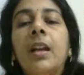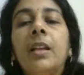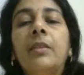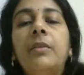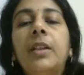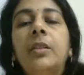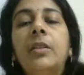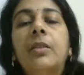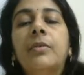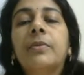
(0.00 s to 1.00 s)
एनी वन
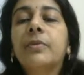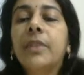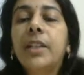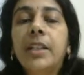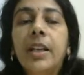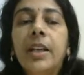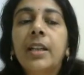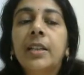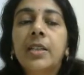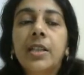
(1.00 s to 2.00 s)
ऑफ वी के
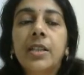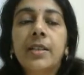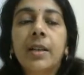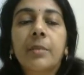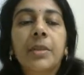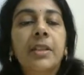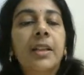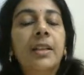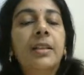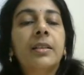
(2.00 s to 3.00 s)
जीन सेगमेंट
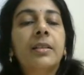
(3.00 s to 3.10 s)
कैन